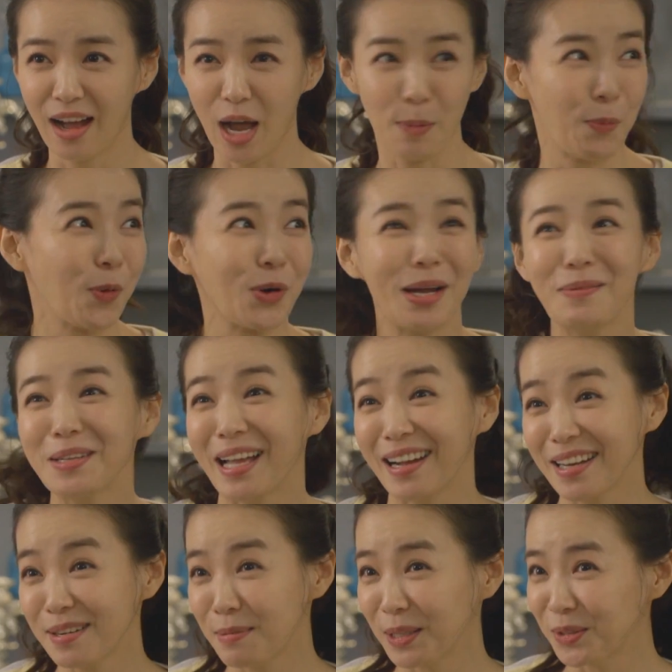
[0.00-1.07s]
아, 보람이
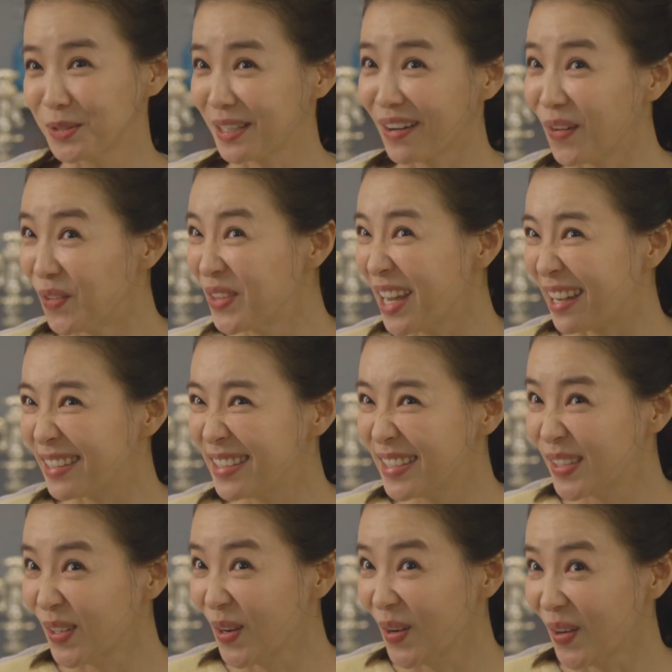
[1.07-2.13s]
나이를 봐도 제가 언니
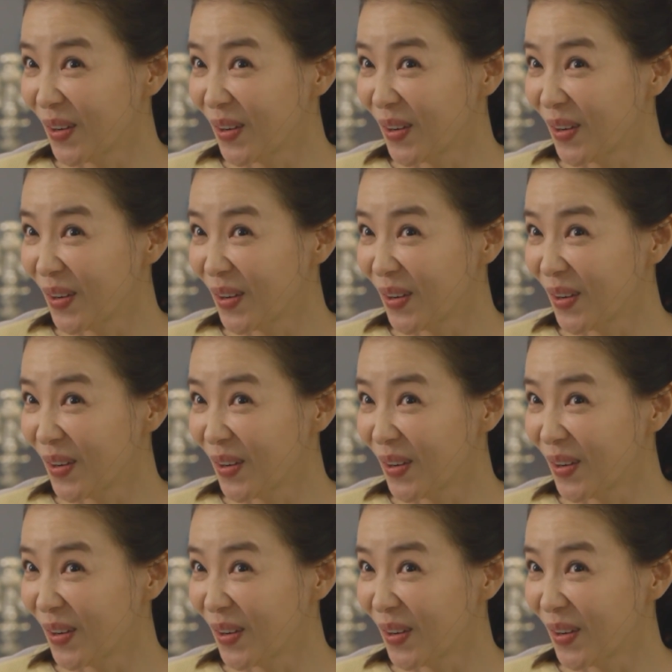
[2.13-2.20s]
아니죠